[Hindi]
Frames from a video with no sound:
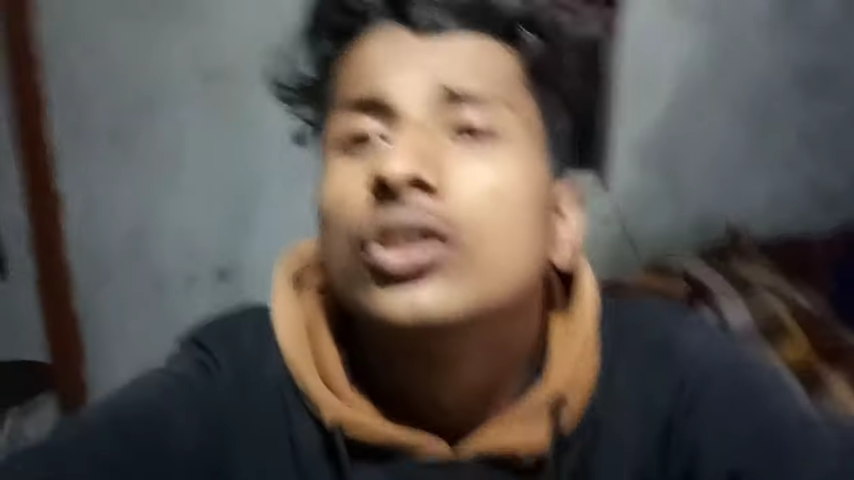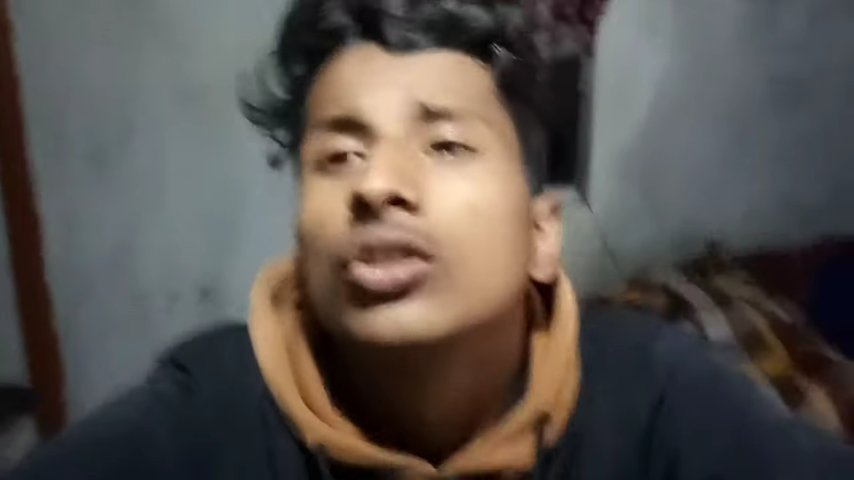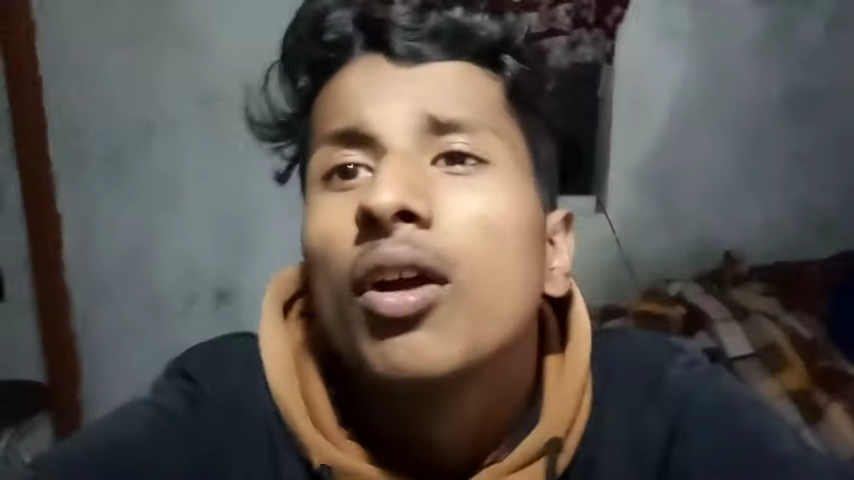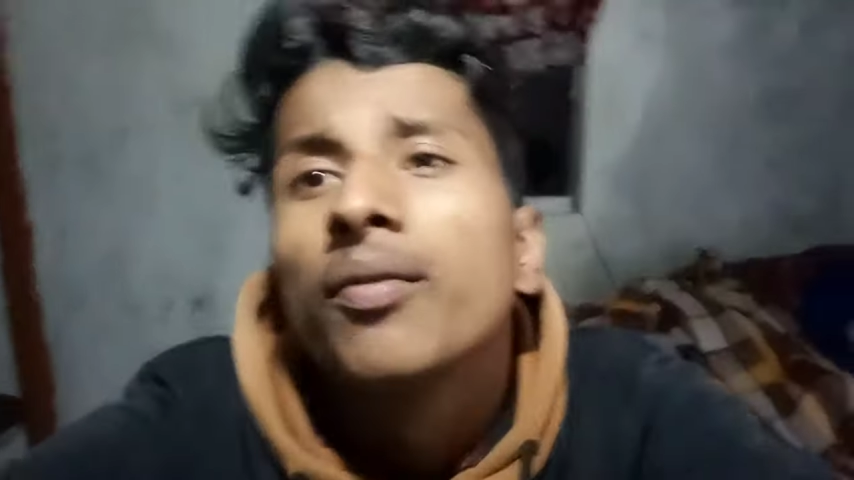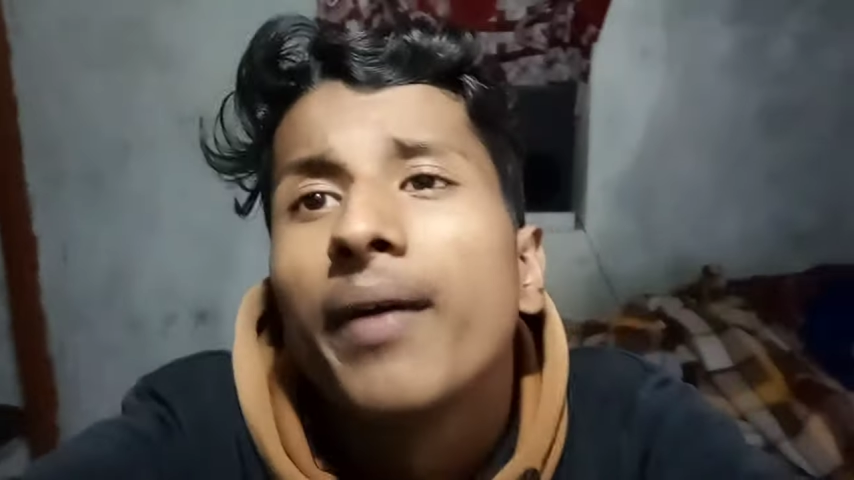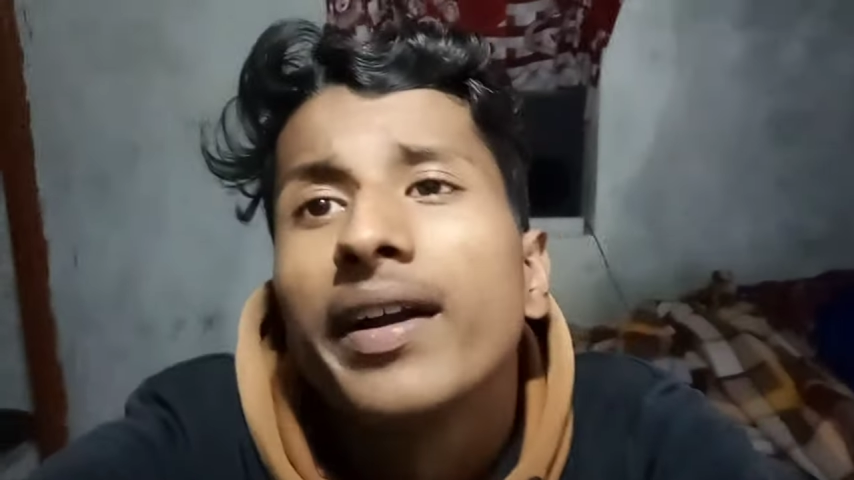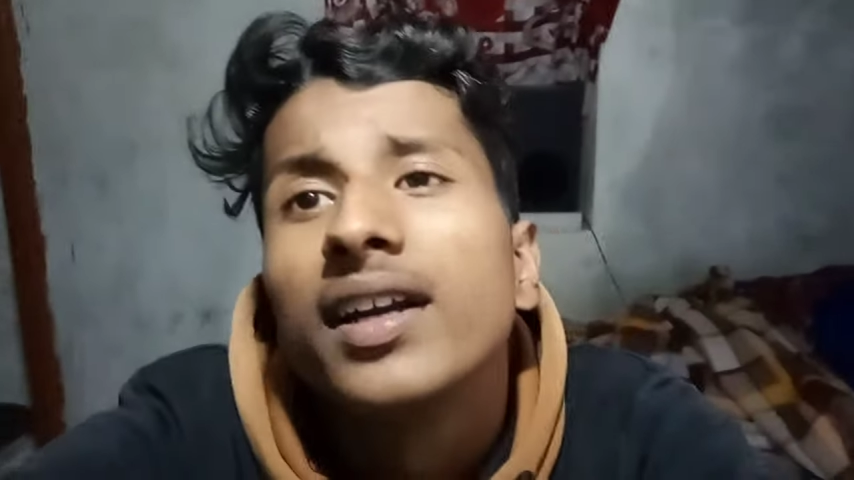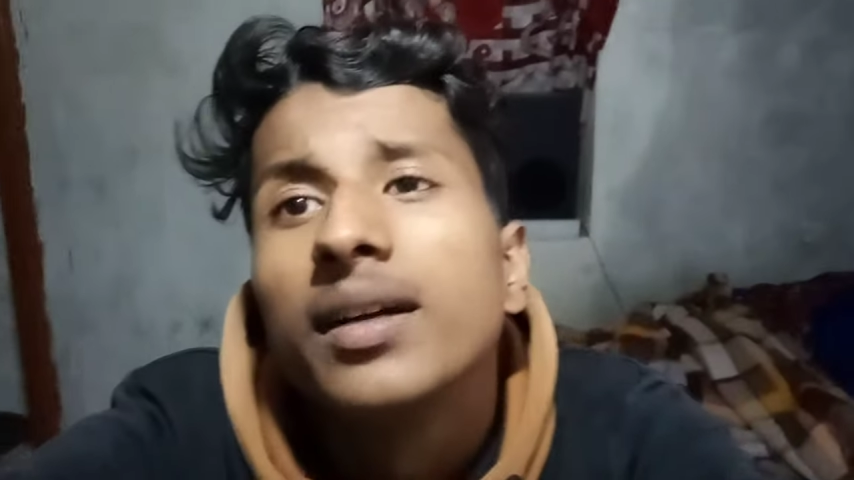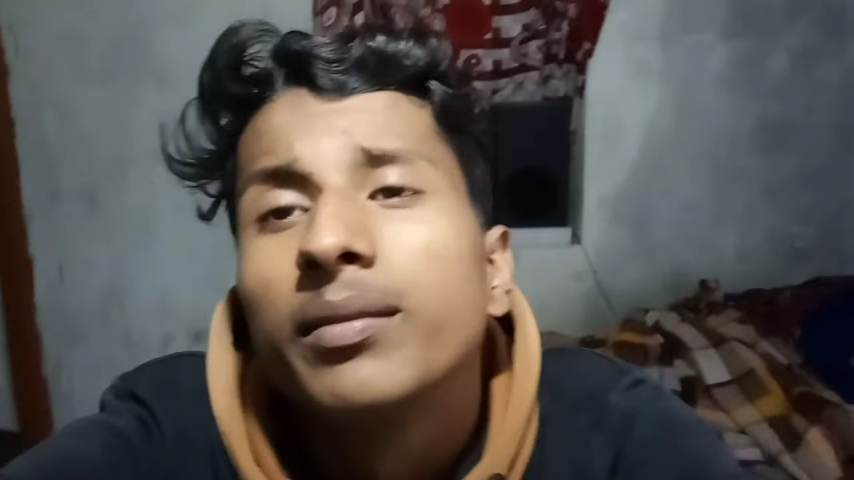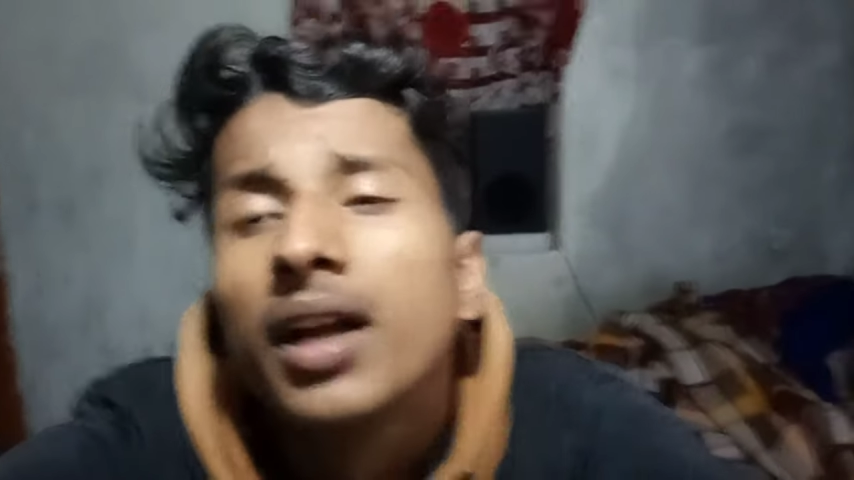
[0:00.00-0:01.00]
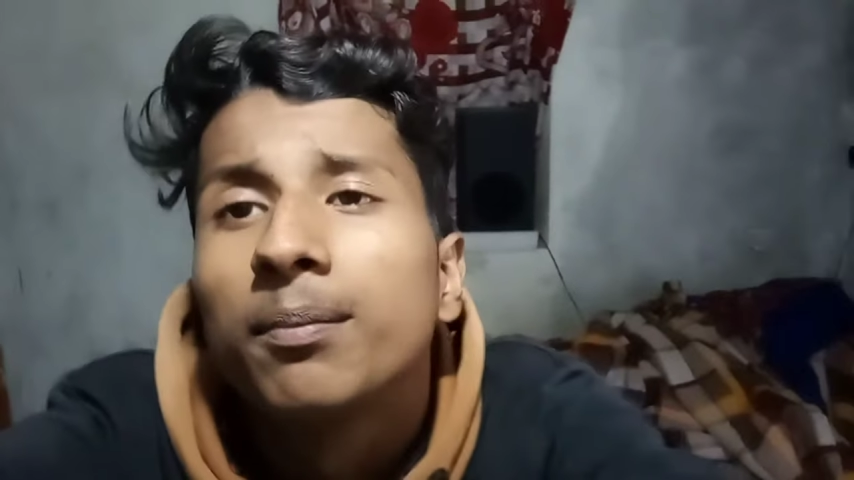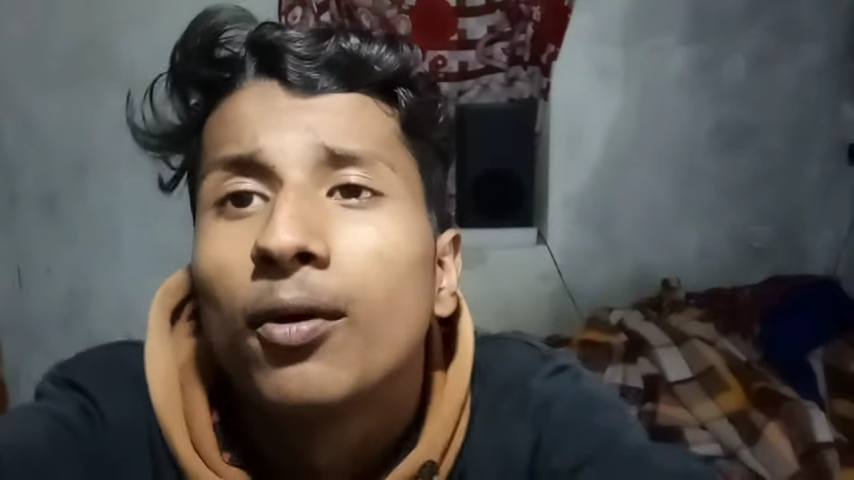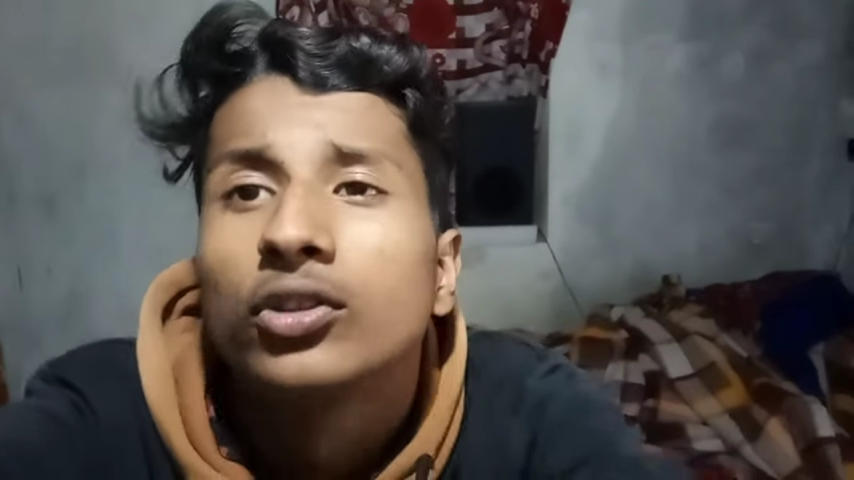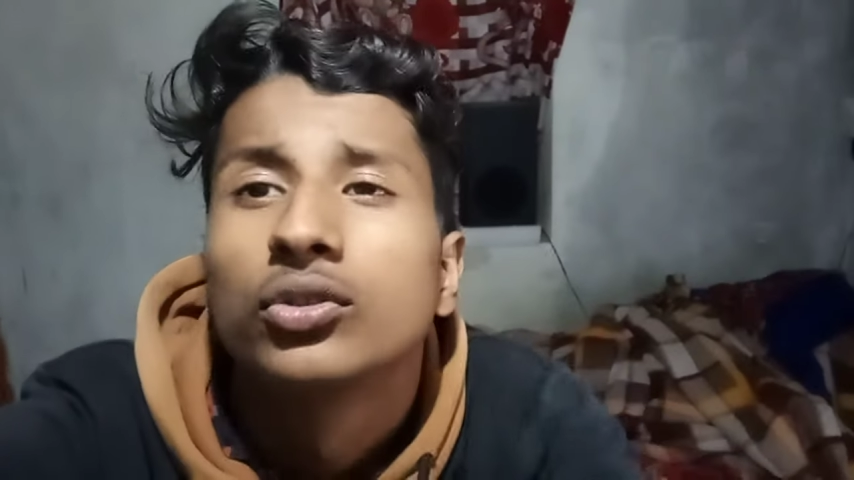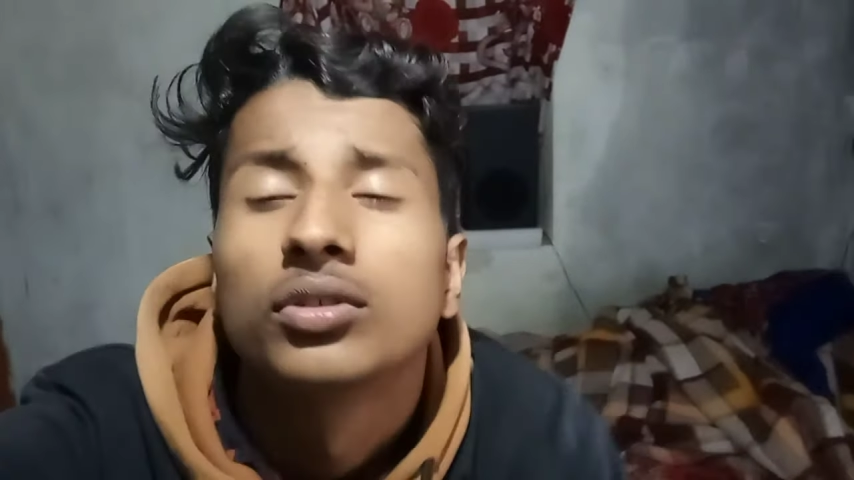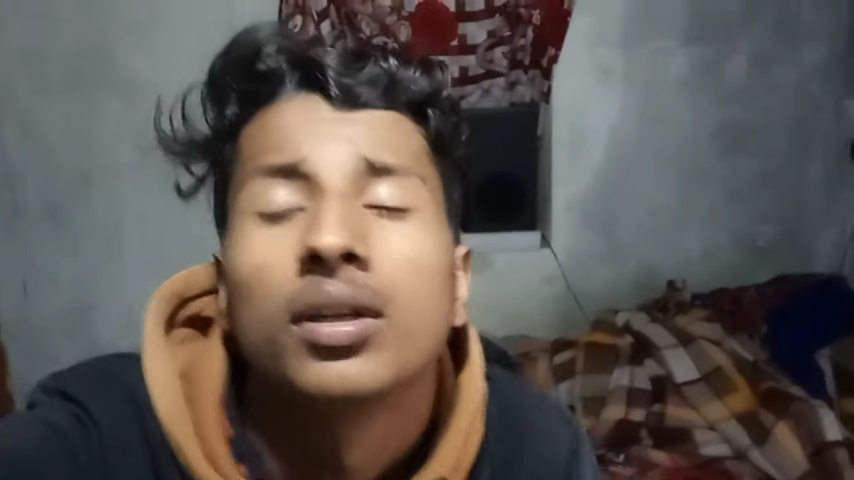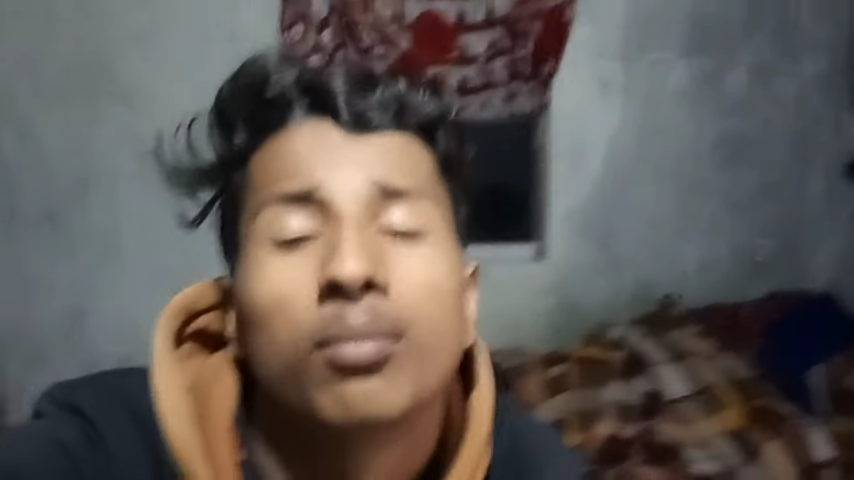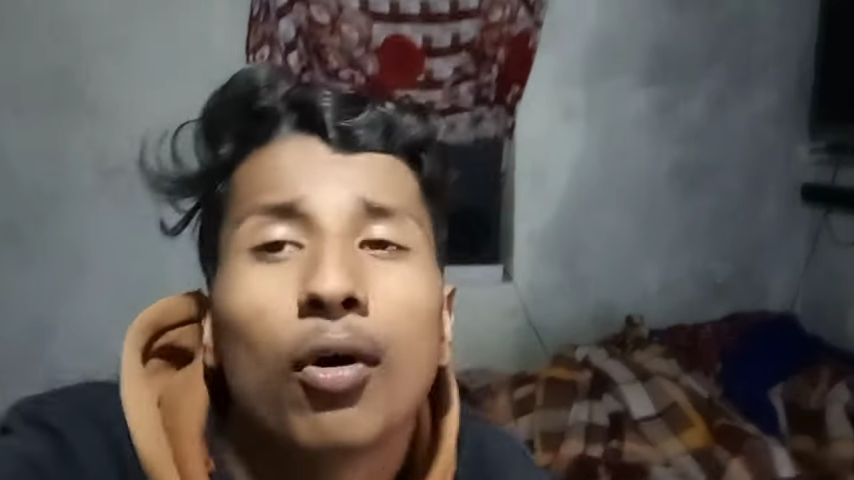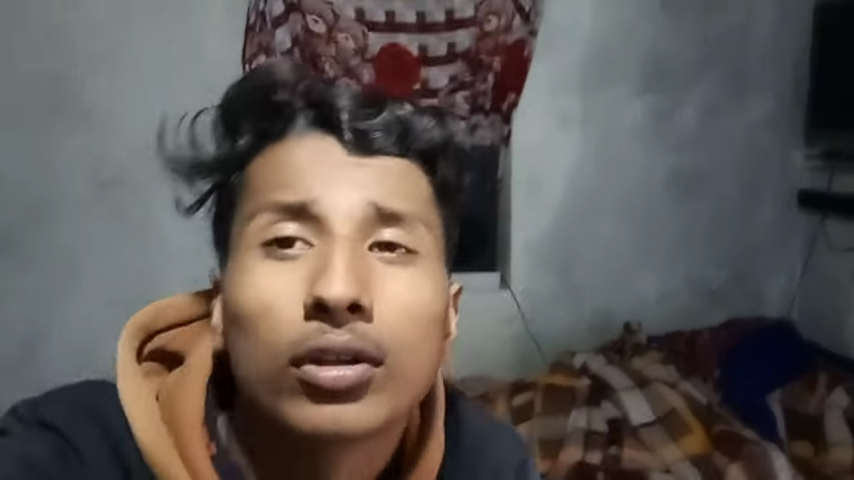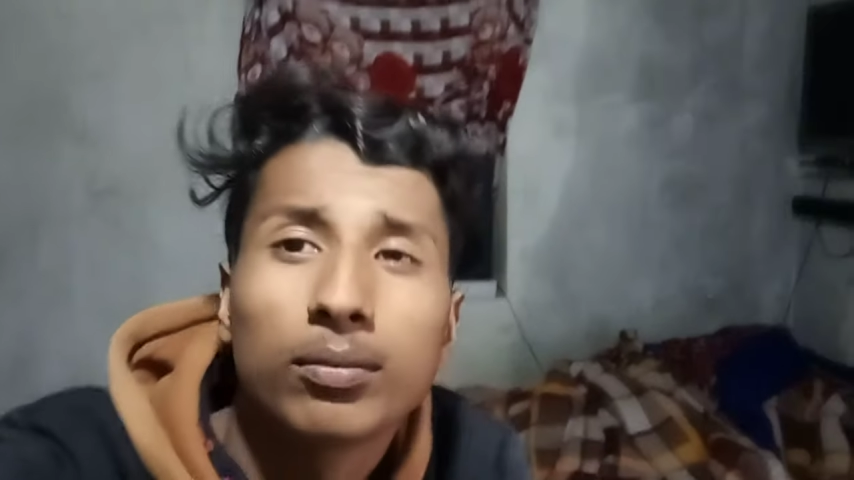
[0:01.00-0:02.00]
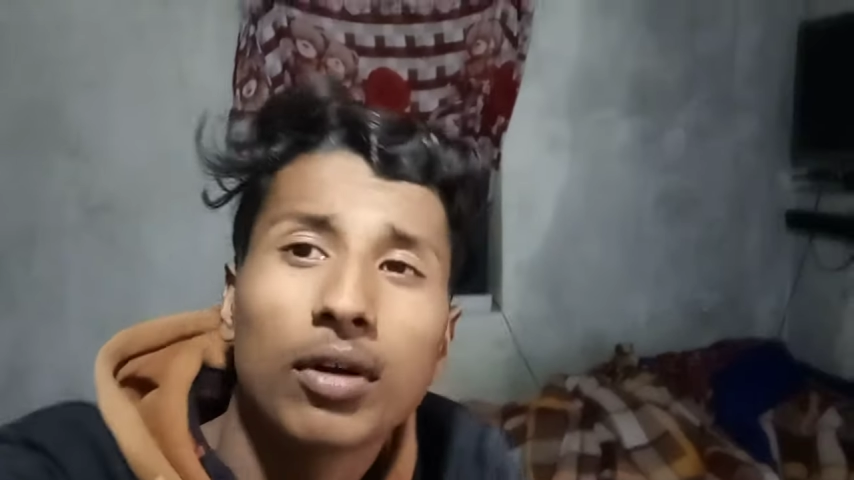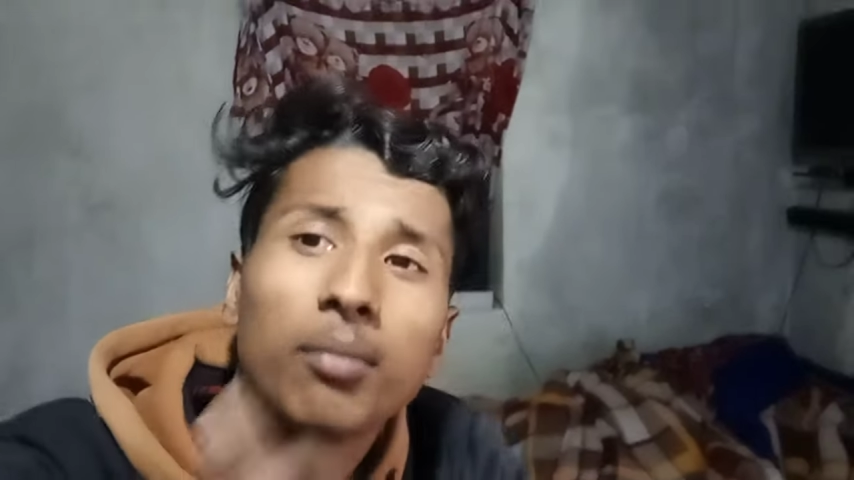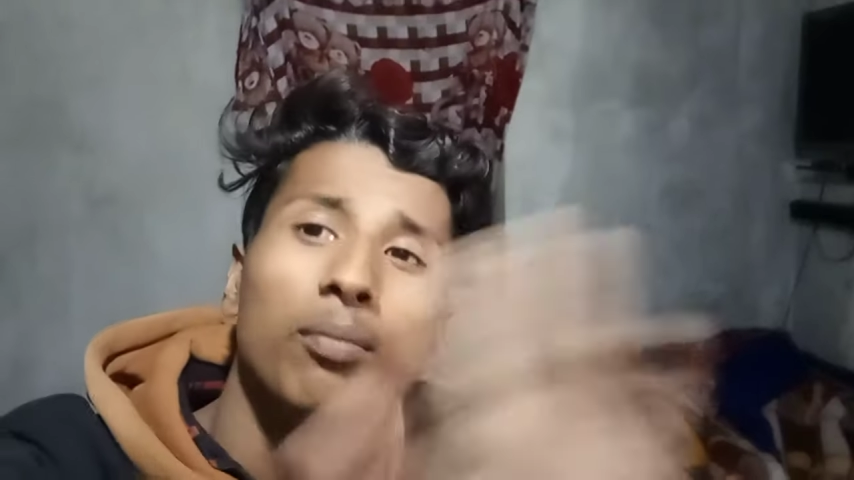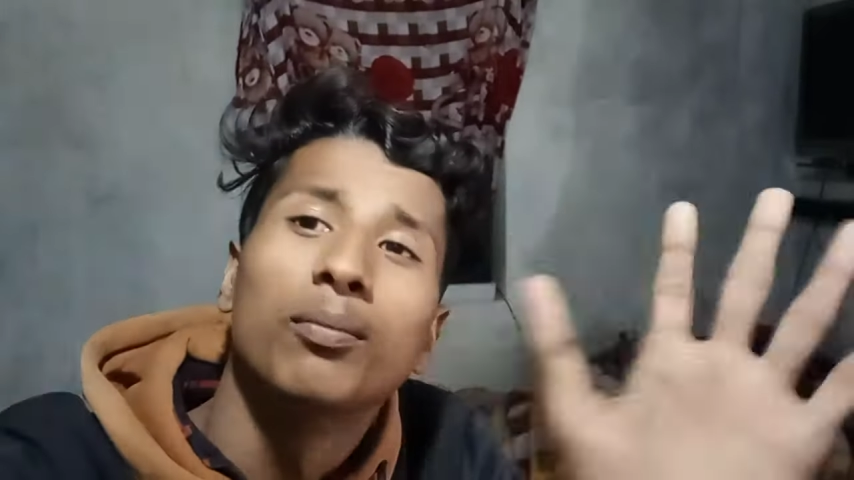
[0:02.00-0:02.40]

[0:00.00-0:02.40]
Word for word: सो so, फाइनली हम घर पहुँच चुके हैं बहुत बुरा